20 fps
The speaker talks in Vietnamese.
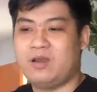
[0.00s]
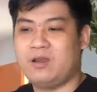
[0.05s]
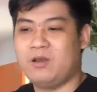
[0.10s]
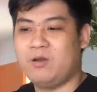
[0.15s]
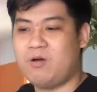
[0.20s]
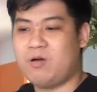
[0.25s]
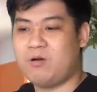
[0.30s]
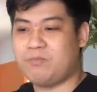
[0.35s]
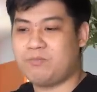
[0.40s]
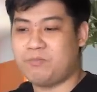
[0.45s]

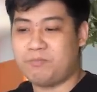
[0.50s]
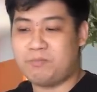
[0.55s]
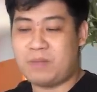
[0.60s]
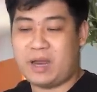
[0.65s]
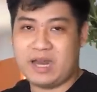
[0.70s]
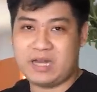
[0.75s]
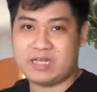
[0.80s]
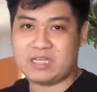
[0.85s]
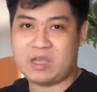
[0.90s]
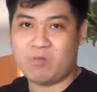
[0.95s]
đúng không
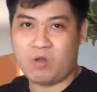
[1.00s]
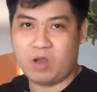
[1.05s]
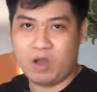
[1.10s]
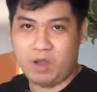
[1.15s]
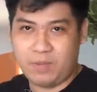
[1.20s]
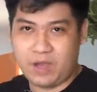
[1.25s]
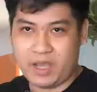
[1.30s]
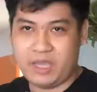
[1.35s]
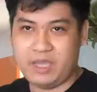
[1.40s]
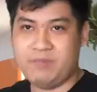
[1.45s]
Binance không có
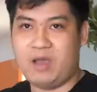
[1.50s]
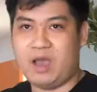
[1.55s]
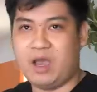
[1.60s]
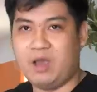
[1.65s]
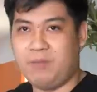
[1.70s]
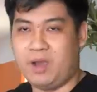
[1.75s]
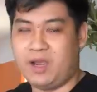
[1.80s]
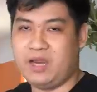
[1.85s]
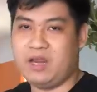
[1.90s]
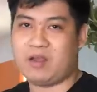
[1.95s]
ở Mỹ mà
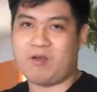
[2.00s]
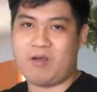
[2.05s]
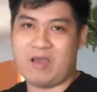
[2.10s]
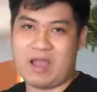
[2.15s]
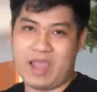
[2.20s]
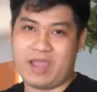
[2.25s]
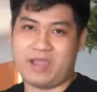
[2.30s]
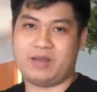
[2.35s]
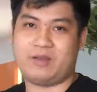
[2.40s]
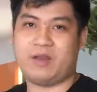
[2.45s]
ở Mỹ là có
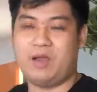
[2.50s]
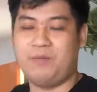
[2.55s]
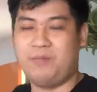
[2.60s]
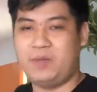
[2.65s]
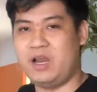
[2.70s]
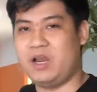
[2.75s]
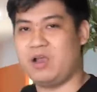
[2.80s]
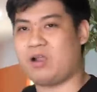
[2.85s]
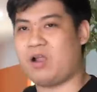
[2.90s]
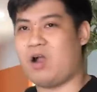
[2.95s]
ai ở
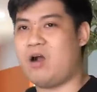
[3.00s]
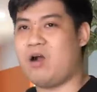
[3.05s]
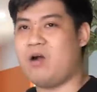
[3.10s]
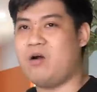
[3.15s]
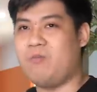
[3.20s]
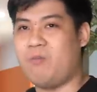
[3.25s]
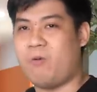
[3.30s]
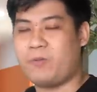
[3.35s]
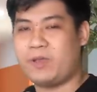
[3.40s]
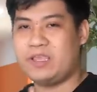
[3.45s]
Mỹ là
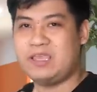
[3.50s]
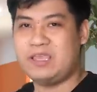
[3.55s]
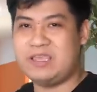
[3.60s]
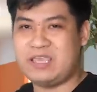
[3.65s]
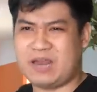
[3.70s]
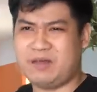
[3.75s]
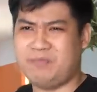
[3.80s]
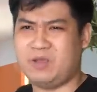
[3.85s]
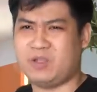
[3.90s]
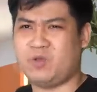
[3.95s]
có một cái chi
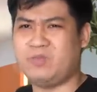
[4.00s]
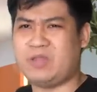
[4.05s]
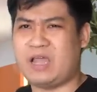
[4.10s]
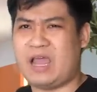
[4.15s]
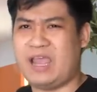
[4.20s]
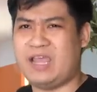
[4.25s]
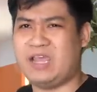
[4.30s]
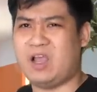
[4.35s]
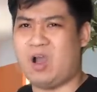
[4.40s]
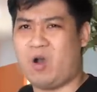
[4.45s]
nhánh mà chúng ta
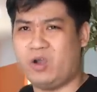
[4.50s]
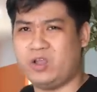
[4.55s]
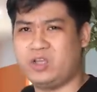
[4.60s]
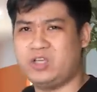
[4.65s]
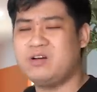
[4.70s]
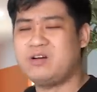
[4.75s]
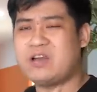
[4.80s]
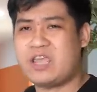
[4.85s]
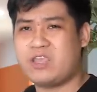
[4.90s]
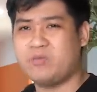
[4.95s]
hay gọi
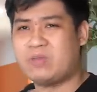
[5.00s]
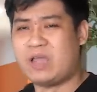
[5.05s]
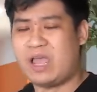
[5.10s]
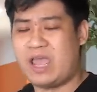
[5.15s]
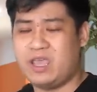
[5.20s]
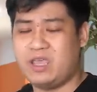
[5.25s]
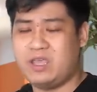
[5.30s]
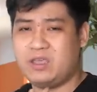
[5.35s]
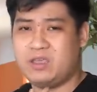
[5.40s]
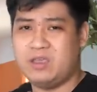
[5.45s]
trước đây chúng ta
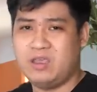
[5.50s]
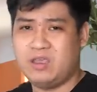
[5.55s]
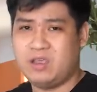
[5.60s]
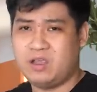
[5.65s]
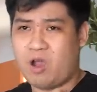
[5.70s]
hay